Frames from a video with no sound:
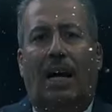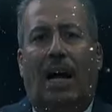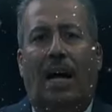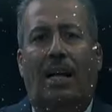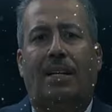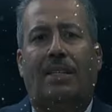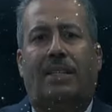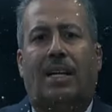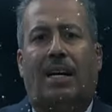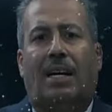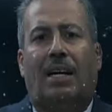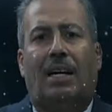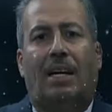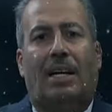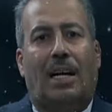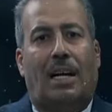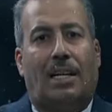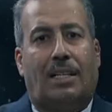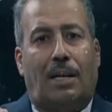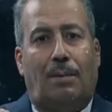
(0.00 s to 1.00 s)
انت
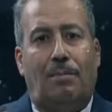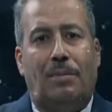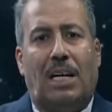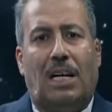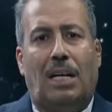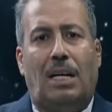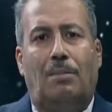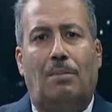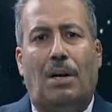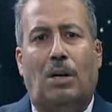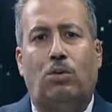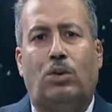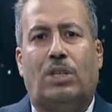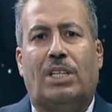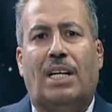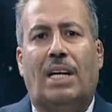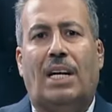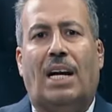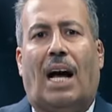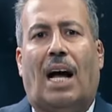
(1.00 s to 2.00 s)
لا تمنع الموت
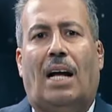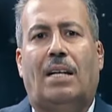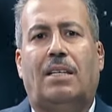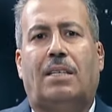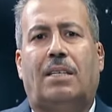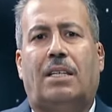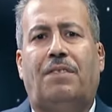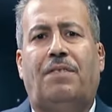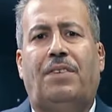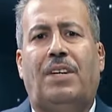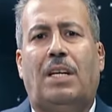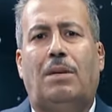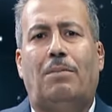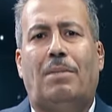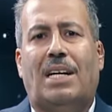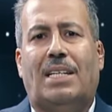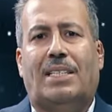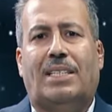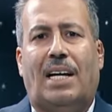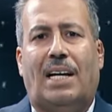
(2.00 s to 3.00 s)
عن طفل
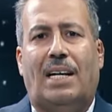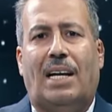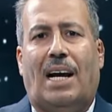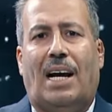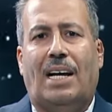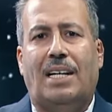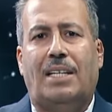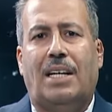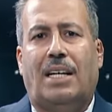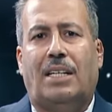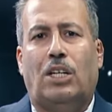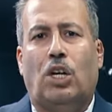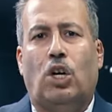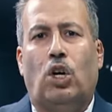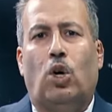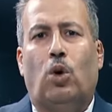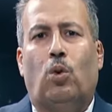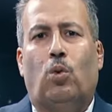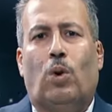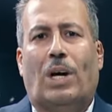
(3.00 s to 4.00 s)
ما زال حيا
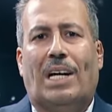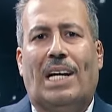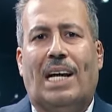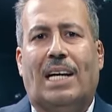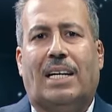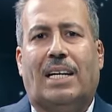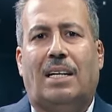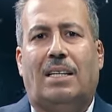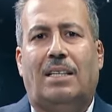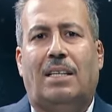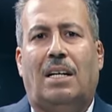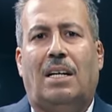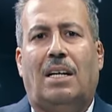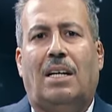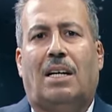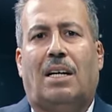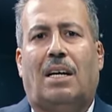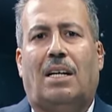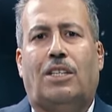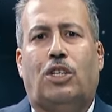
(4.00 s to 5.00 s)
ولكن
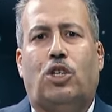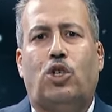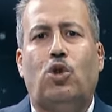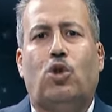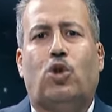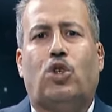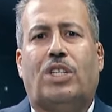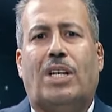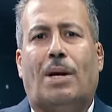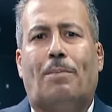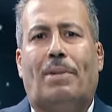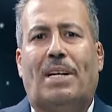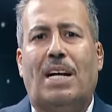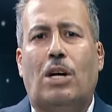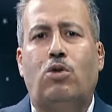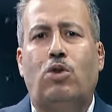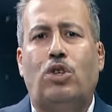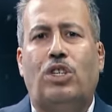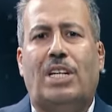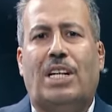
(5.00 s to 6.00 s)
قد يكتب
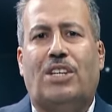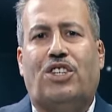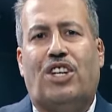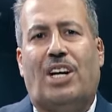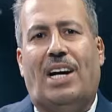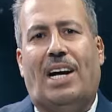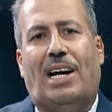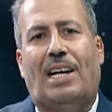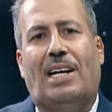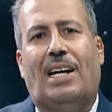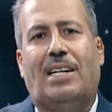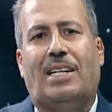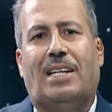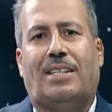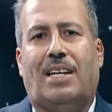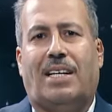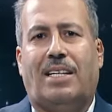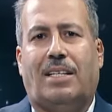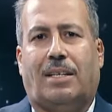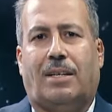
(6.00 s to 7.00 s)
له النجاه على
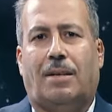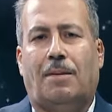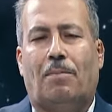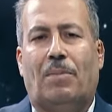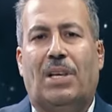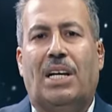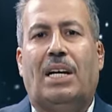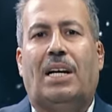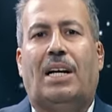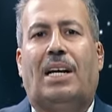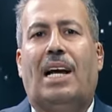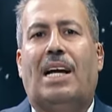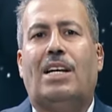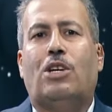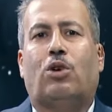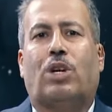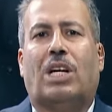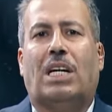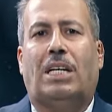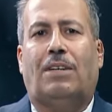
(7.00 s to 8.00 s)
يديك لا
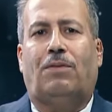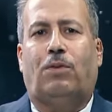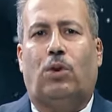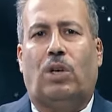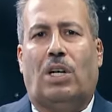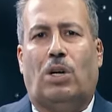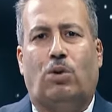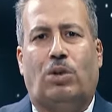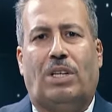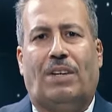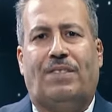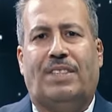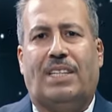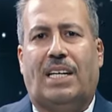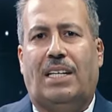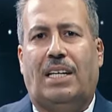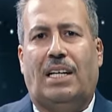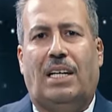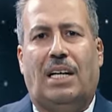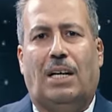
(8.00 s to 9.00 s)
يكلف الله نفسا
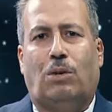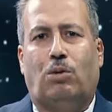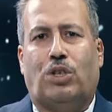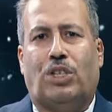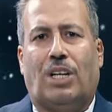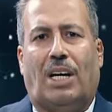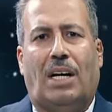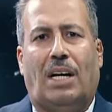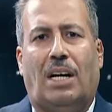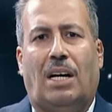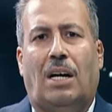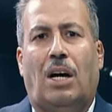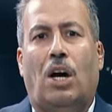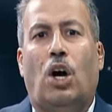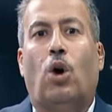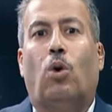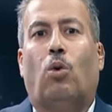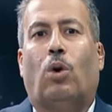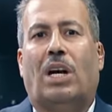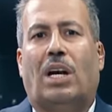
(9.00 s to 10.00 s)
الا وسعها
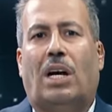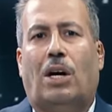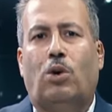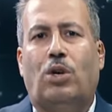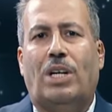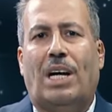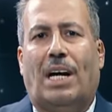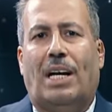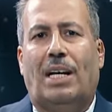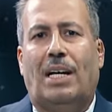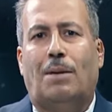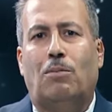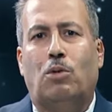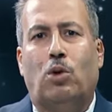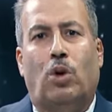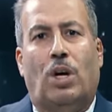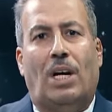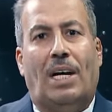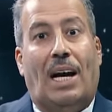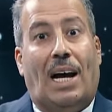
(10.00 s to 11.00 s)
والله يعلم
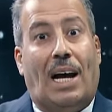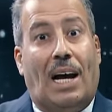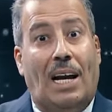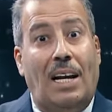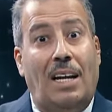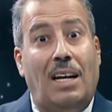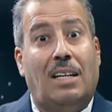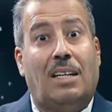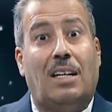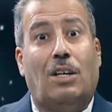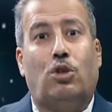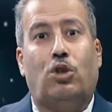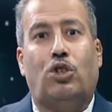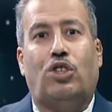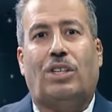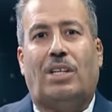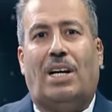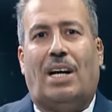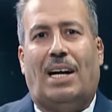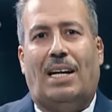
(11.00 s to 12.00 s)
هل لك
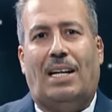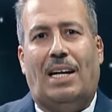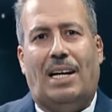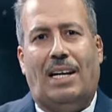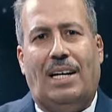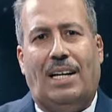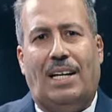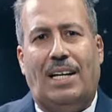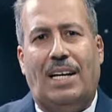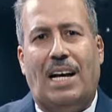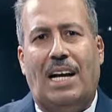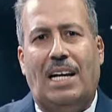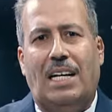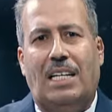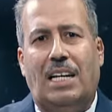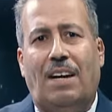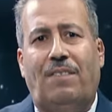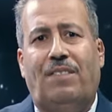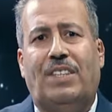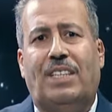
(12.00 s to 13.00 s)
قدره على احياء
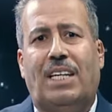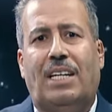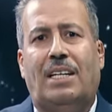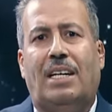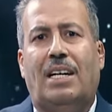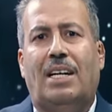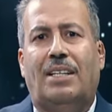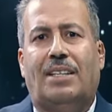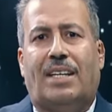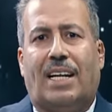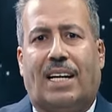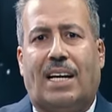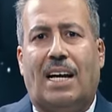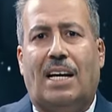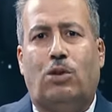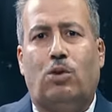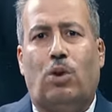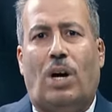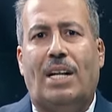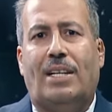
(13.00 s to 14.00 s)
نفس
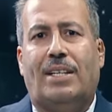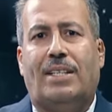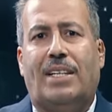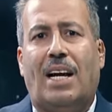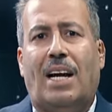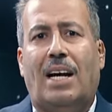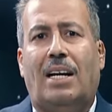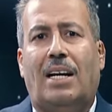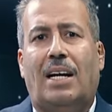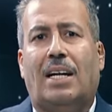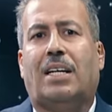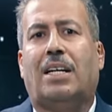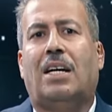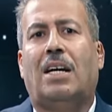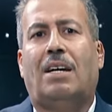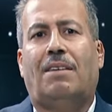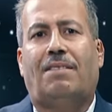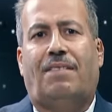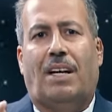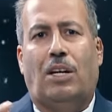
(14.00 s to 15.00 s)
تكاد ان تهلك
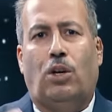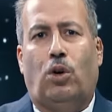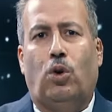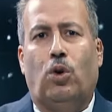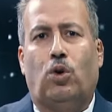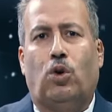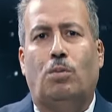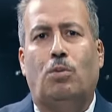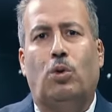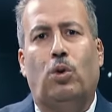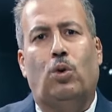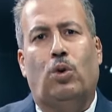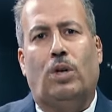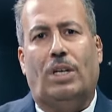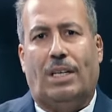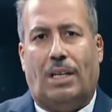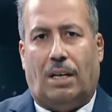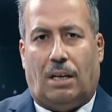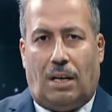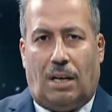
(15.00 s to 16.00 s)
فالحكم
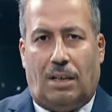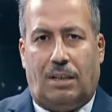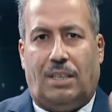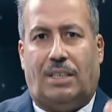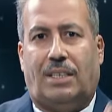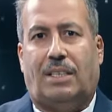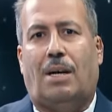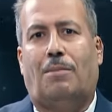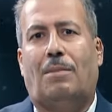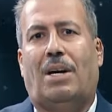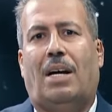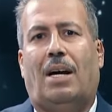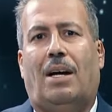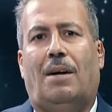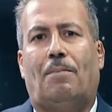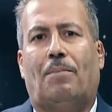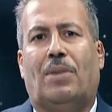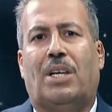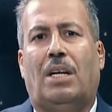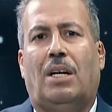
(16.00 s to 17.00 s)
لقاضي السماء
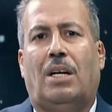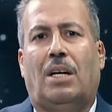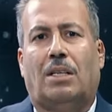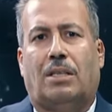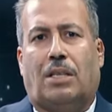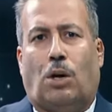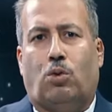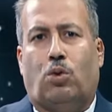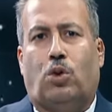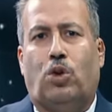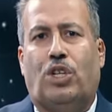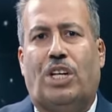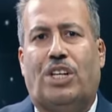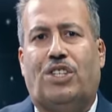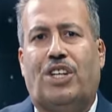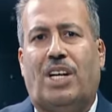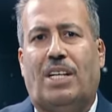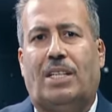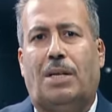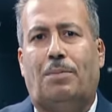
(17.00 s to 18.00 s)
طوق
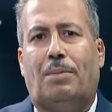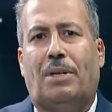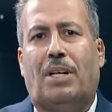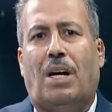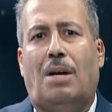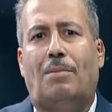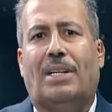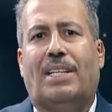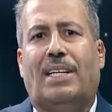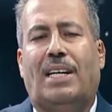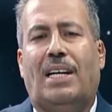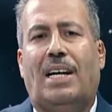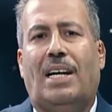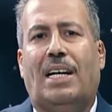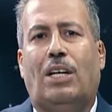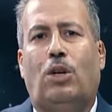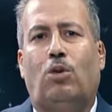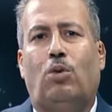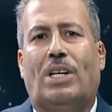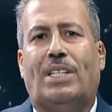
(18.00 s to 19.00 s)
النجاة برحمة الله
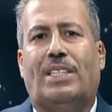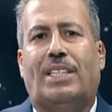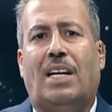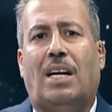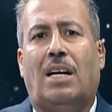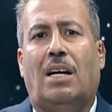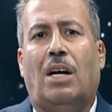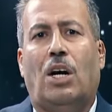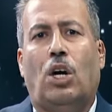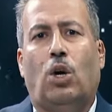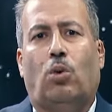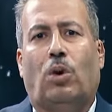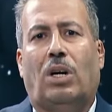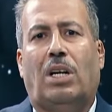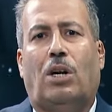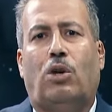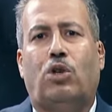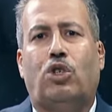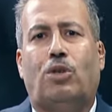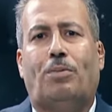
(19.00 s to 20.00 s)
الواسعة
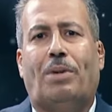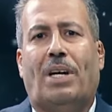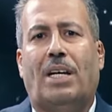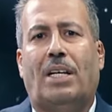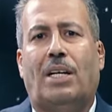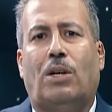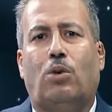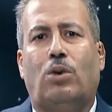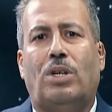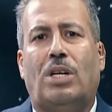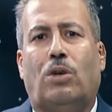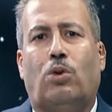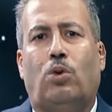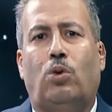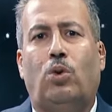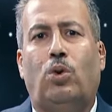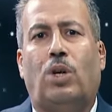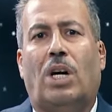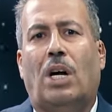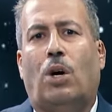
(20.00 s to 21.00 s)
والله سبحانه
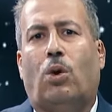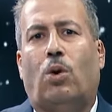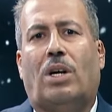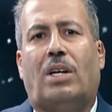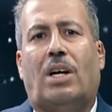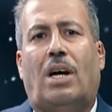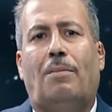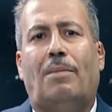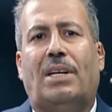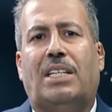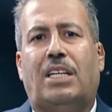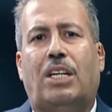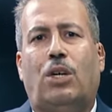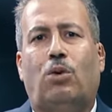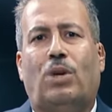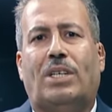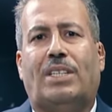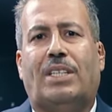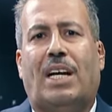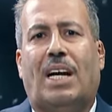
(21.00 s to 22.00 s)
يقول ورحمتي
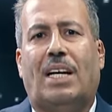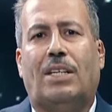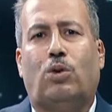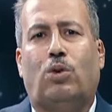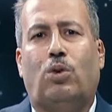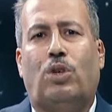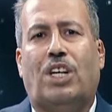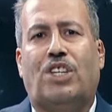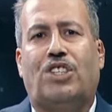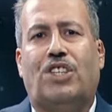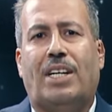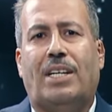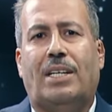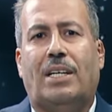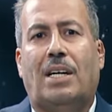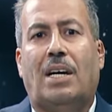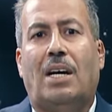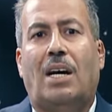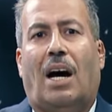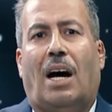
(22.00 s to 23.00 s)
وسعت كل شيء
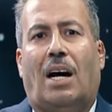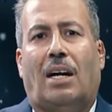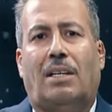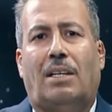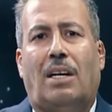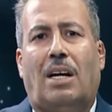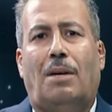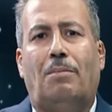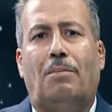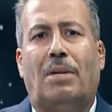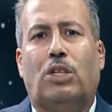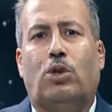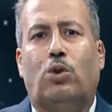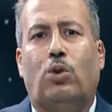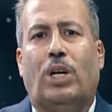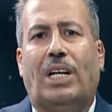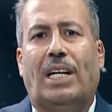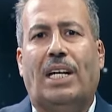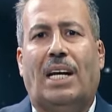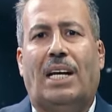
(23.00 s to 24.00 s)
الرحمة
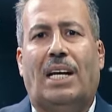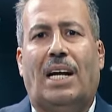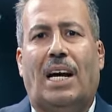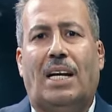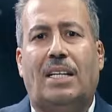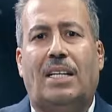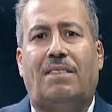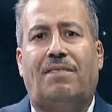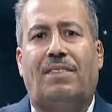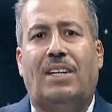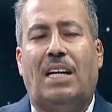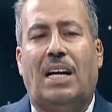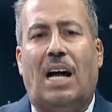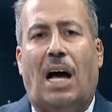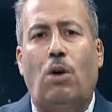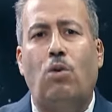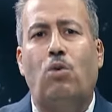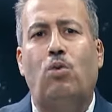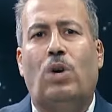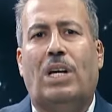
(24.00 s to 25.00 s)
هي الهدف
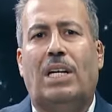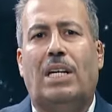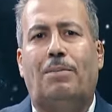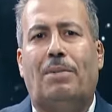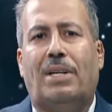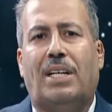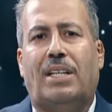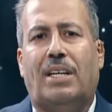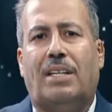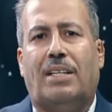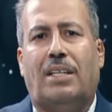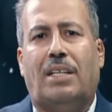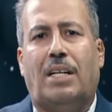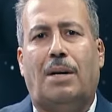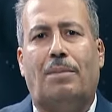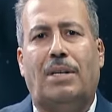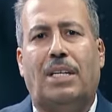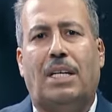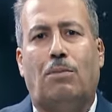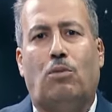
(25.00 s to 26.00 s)
الأول لبعثة
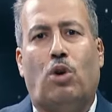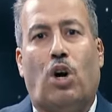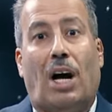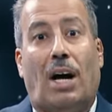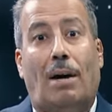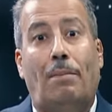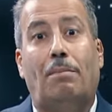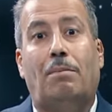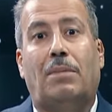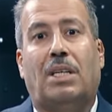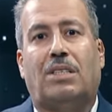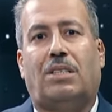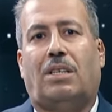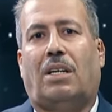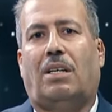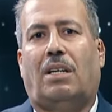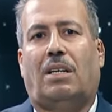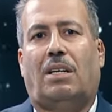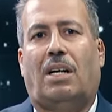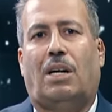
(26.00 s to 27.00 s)
النبي محمد
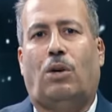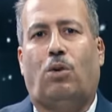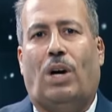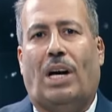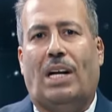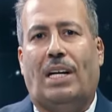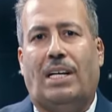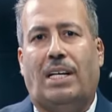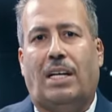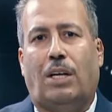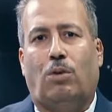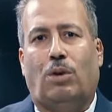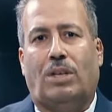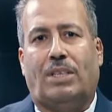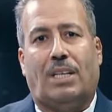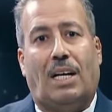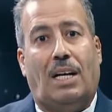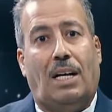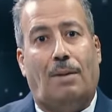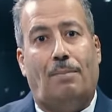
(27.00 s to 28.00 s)
صلى الله عليه
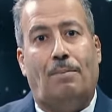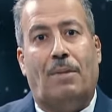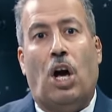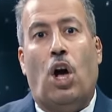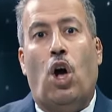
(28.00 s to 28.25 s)
وسلم